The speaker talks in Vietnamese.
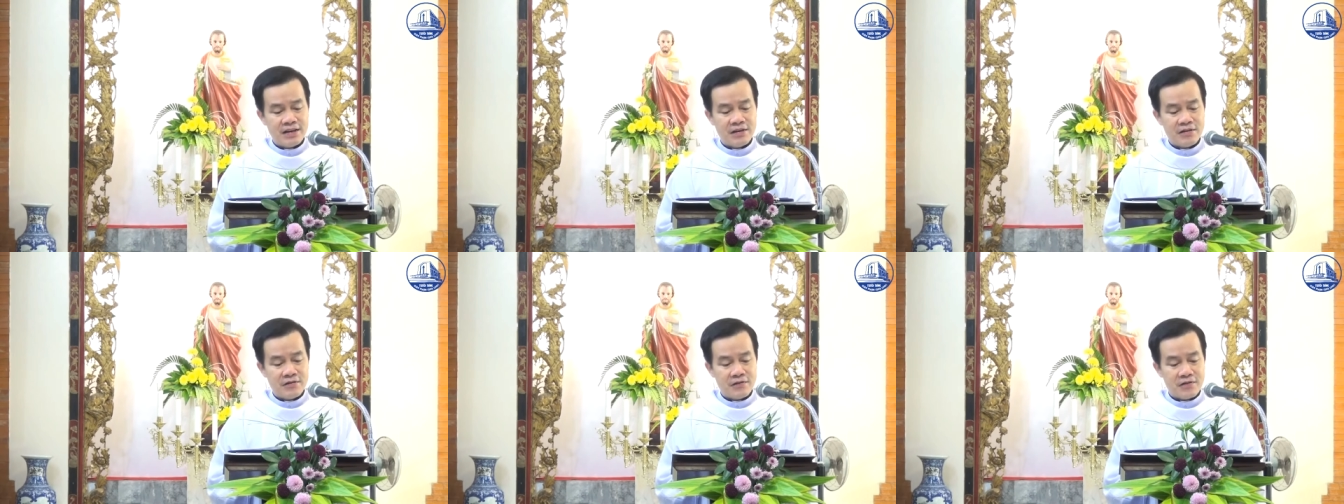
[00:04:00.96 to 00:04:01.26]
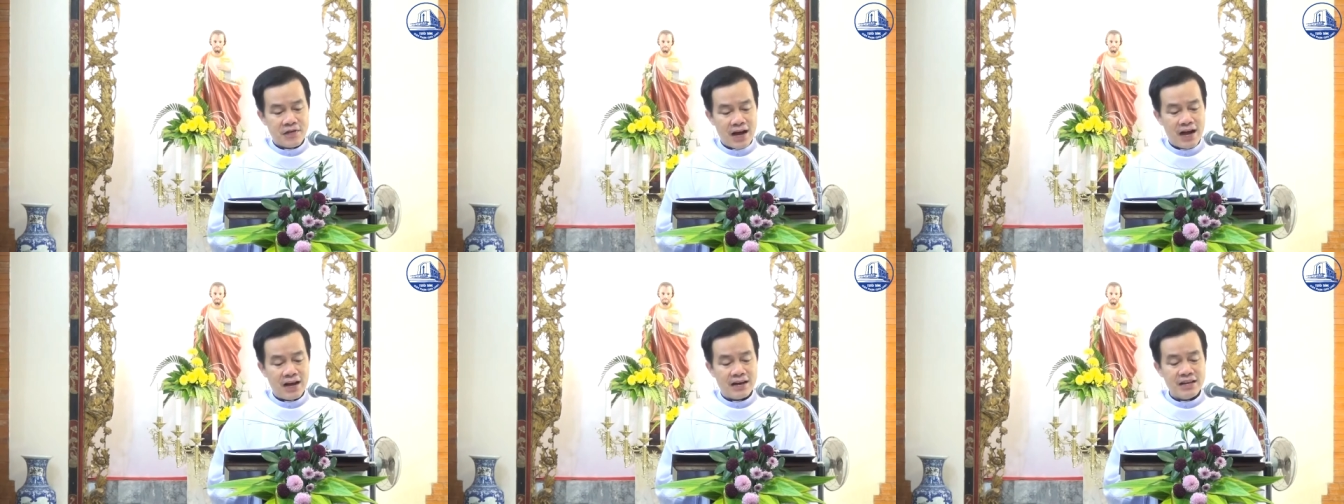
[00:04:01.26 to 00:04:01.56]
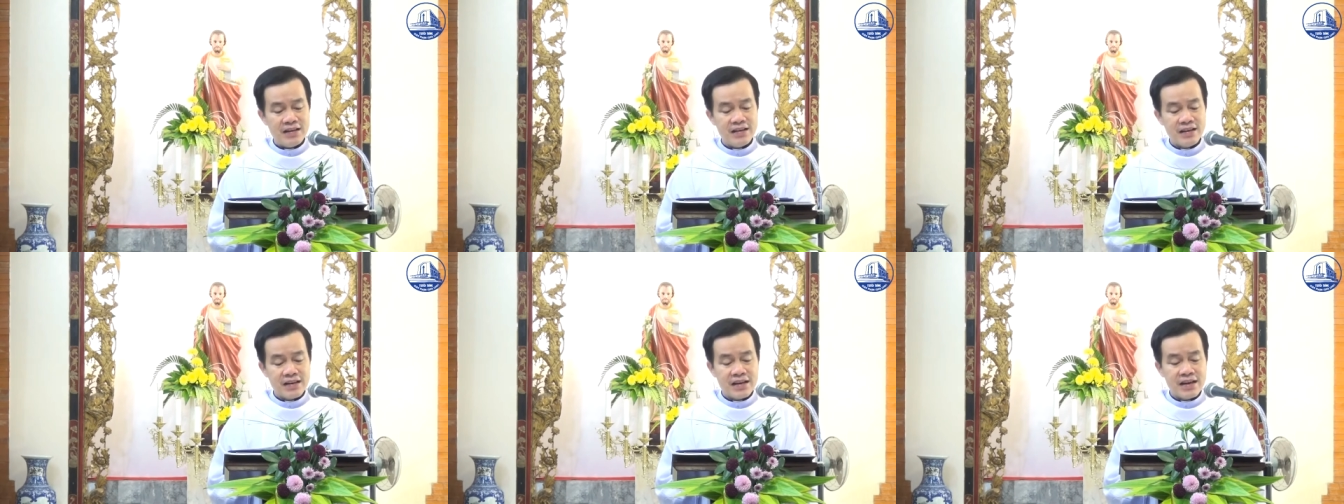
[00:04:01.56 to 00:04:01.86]
và
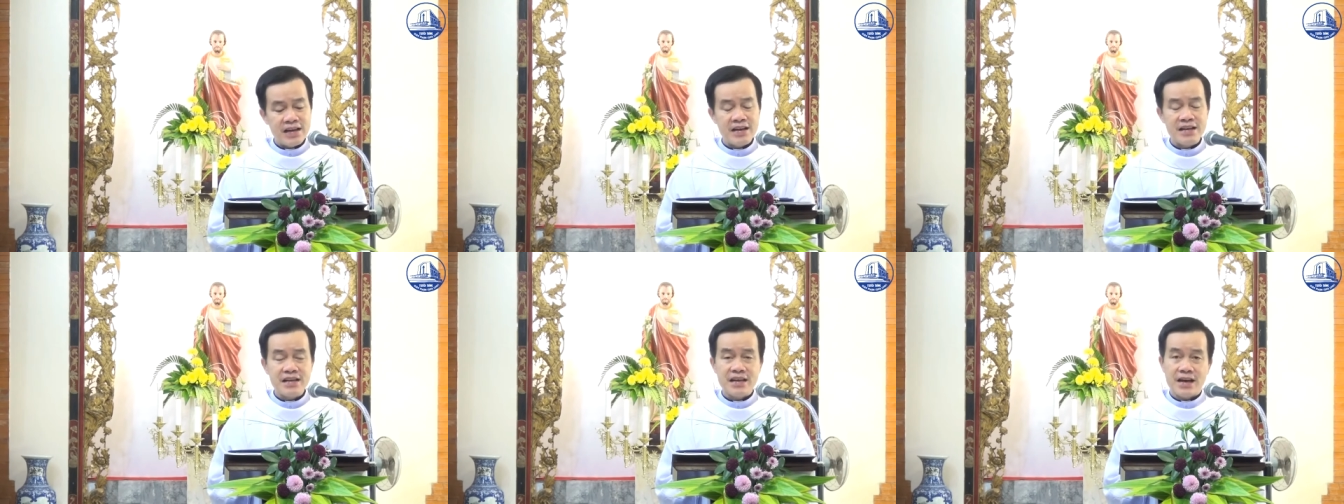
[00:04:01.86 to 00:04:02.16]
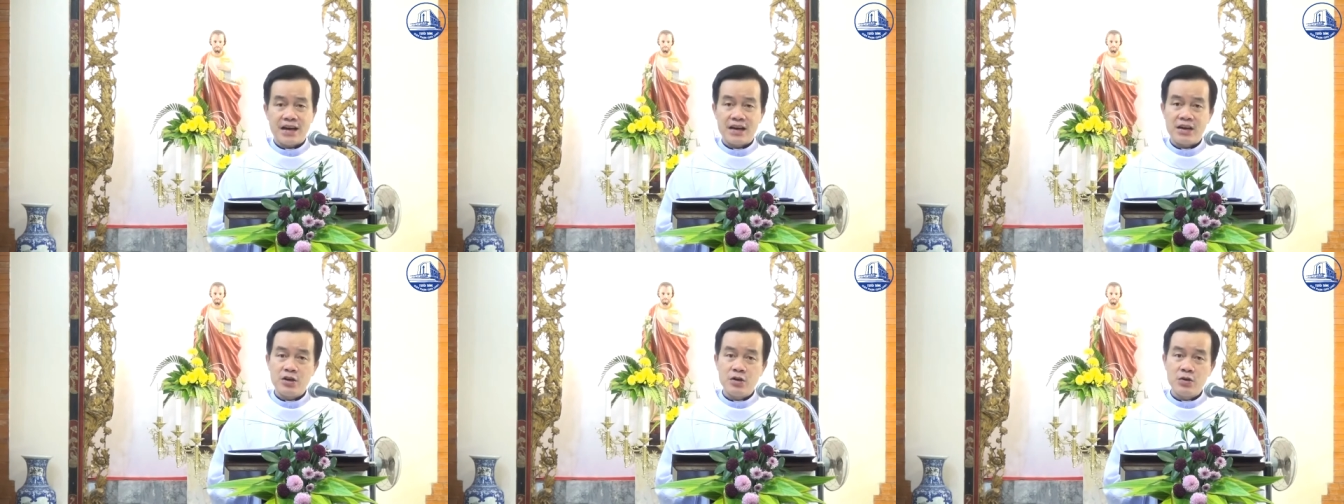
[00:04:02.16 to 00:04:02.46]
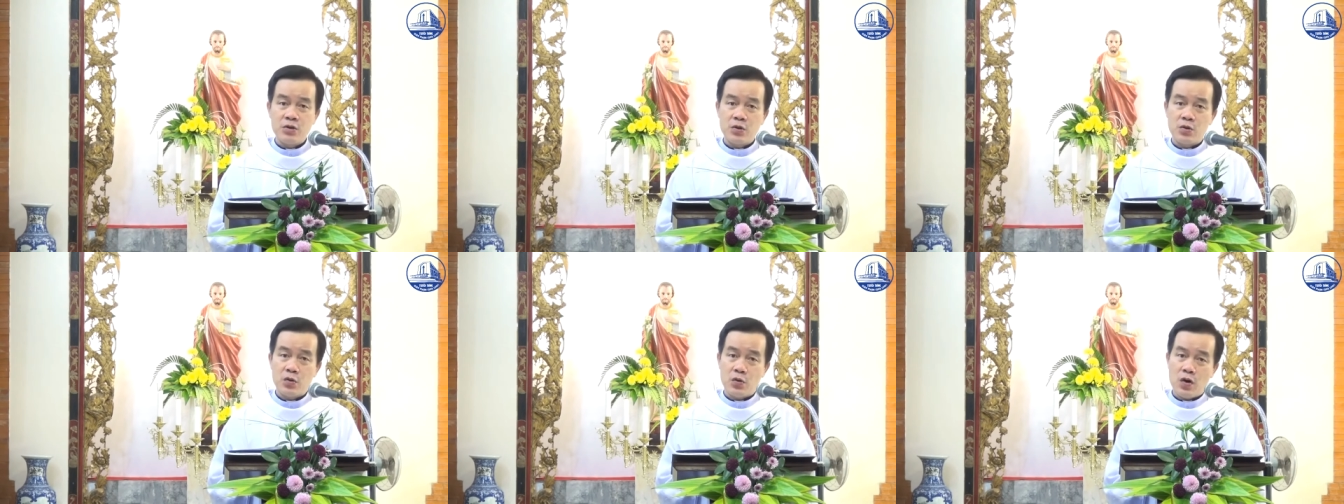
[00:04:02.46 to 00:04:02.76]
đức kiên
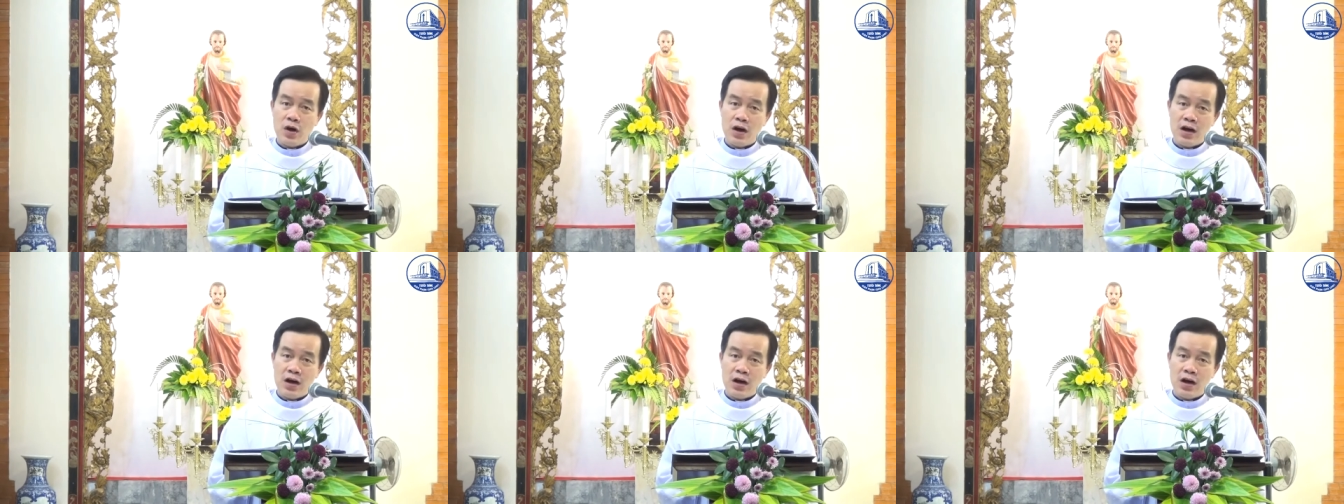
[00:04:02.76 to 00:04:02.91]
nhẫn của